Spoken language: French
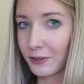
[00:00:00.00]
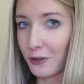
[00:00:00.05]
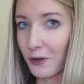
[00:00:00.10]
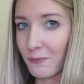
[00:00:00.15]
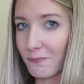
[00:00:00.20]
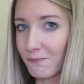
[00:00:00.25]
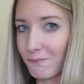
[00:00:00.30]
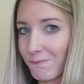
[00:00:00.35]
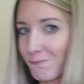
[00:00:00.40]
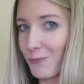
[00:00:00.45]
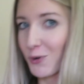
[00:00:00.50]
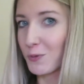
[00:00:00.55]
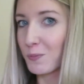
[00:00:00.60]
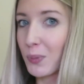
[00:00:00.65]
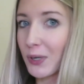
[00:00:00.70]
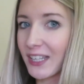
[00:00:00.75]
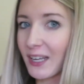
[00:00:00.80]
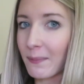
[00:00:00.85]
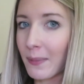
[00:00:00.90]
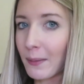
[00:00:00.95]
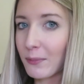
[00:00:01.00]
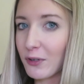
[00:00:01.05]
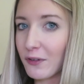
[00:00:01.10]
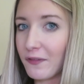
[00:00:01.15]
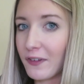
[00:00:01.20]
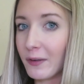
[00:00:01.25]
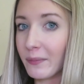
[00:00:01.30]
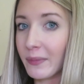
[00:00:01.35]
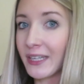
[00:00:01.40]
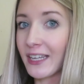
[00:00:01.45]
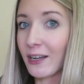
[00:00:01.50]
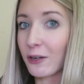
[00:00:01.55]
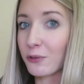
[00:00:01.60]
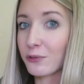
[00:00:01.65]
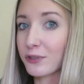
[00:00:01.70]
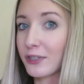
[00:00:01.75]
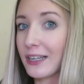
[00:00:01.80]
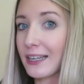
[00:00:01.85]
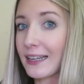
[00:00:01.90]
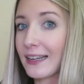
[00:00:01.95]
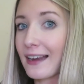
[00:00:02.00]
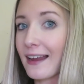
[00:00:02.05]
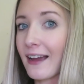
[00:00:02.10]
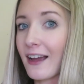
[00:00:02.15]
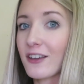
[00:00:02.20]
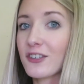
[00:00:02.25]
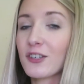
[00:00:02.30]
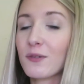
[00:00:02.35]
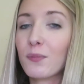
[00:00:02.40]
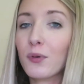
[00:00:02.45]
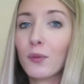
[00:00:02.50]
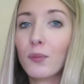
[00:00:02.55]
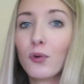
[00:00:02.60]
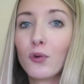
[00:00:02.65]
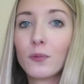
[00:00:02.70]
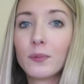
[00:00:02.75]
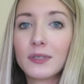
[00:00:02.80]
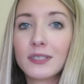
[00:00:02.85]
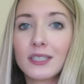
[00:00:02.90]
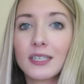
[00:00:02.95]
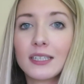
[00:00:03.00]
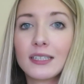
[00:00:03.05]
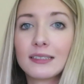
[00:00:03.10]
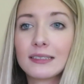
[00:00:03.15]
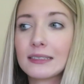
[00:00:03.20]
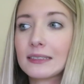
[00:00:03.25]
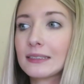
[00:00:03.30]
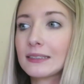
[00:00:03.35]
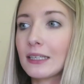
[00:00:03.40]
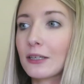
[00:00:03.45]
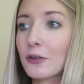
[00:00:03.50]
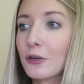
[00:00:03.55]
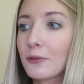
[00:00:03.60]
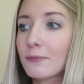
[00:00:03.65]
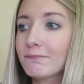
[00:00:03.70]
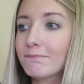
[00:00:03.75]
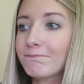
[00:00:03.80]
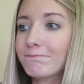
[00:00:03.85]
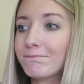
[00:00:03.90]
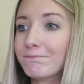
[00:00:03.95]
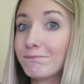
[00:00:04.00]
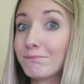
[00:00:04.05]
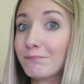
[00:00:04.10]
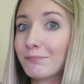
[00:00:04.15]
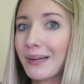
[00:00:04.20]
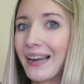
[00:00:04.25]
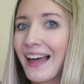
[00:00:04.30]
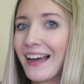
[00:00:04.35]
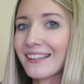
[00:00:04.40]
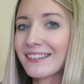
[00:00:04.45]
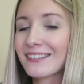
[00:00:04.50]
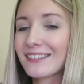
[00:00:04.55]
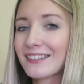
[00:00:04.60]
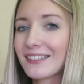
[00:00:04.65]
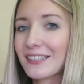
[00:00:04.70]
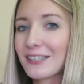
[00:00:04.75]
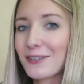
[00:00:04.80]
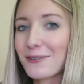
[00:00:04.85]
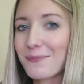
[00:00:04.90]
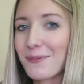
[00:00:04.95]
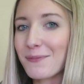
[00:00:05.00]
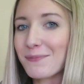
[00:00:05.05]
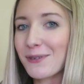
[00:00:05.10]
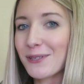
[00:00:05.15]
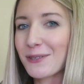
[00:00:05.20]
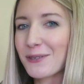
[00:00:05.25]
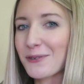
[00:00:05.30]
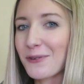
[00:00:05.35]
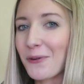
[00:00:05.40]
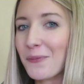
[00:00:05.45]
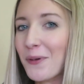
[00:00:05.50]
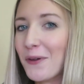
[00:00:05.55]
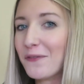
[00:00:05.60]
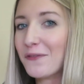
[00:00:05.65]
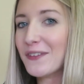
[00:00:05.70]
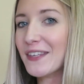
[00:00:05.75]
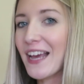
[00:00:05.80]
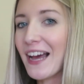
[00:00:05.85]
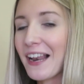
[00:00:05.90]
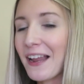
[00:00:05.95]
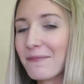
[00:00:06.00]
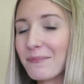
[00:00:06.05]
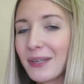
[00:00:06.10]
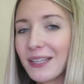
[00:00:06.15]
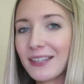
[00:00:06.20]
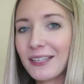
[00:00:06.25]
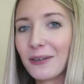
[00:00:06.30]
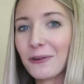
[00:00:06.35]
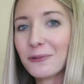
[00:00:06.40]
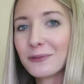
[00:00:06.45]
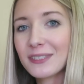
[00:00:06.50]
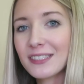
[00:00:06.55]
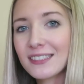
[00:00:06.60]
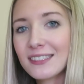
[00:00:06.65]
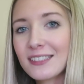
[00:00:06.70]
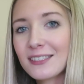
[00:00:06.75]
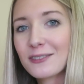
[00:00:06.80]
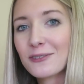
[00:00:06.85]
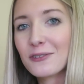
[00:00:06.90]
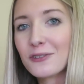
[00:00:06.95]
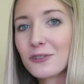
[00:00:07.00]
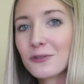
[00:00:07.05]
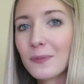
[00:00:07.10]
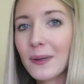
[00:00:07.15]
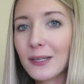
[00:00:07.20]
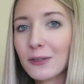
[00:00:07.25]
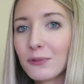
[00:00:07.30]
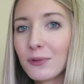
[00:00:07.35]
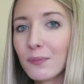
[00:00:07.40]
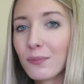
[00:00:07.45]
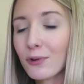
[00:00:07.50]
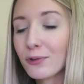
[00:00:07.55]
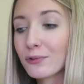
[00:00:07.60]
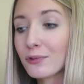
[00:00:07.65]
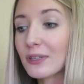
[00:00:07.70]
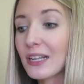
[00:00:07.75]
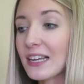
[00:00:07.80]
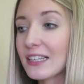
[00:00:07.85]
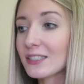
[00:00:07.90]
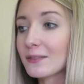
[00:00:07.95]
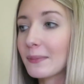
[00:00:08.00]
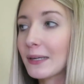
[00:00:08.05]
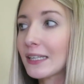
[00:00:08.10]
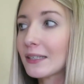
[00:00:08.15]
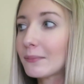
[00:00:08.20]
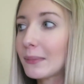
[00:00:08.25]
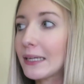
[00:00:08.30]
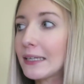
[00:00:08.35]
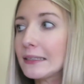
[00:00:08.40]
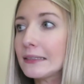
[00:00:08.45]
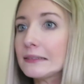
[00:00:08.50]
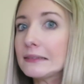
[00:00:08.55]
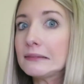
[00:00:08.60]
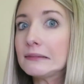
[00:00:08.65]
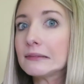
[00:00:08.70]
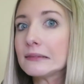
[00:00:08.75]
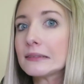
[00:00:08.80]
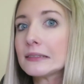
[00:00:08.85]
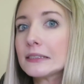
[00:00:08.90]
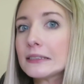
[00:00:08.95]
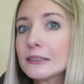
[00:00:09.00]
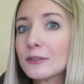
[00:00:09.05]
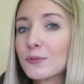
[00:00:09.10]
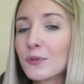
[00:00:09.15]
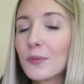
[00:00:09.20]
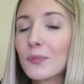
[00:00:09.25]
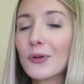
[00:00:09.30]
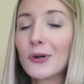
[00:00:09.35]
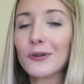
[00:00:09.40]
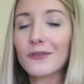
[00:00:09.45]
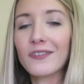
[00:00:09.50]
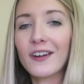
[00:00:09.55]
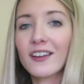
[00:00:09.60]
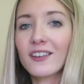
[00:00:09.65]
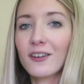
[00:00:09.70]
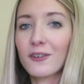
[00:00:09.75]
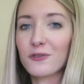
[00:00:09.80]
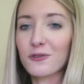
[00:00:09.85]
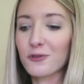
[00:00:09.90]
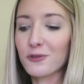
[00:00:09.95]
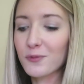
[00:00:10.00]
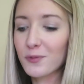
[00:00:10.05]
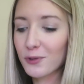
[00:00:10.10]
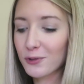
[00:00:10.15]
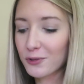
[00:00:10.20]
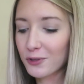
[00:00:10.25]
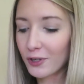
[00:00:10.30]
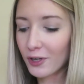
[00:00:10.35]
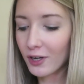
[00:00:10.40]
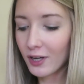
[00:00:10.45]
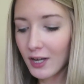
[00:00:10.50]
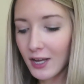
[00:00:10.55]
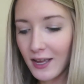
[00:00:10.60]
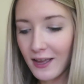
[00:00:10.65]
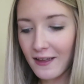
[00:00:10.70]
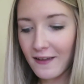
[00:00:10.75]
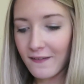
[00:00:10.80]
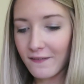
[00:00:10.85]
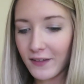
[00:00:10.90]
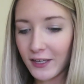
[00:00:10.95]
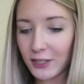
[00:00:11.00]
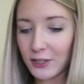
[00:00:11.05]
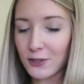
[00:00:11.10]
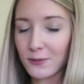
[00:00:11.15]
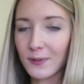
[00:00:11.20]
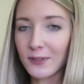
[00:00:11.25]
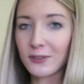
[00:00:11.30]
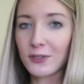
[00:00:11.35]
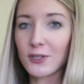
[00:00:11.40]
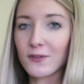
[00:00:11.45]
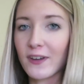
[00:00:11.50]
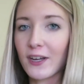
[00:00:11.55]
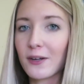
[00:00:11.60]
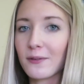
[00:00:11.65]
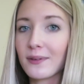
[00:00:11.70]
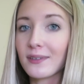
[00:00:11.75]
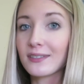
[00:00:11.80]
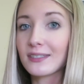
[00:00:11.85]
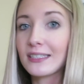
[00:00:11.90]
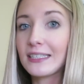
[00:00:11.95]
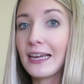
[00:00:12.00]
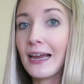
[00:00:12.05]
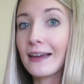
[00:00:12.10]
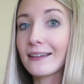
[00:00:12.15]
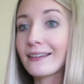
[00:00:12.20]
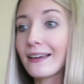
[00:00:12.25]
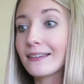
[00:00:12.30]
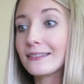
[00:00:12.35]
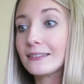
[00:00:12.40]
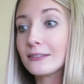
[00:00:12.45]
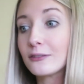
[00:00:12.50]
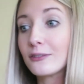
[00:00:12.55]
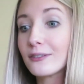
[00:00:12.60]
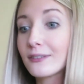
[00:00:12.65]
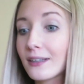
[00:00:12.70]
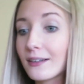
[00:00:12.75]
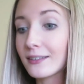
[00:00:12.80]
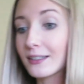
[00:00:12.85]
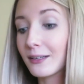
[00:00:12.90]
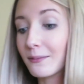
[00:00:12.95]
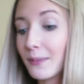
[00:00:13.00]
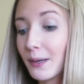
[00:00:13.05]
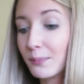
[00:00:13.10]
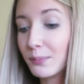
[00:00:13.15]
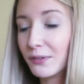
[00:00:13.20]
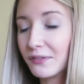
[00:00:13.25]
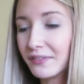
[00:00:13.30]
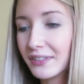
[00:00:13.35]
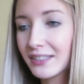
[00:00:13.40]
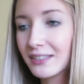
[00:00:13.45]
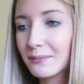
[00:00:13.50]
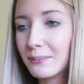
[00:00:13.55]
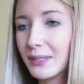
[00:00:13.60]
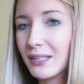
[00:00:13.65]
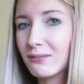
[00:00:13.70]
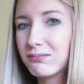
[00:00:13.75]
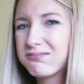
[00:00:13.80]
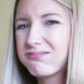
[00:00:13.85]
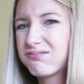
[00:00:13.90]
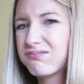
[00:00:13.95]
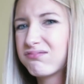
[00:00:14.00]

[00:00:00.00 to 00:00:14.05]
comme je suis pas capable de filmer à cause que l'éclairage est pas beau, Pis tu sais c'est comme plate. Je peux pas toujours me fier à la météo. tu sais si c'est une semaine où il pleut toute la semaine, ben je peux pas faire grand-chose pour ça. Fait que je pense que je vais commencer à regarder ça tranquillement, pas vite, mais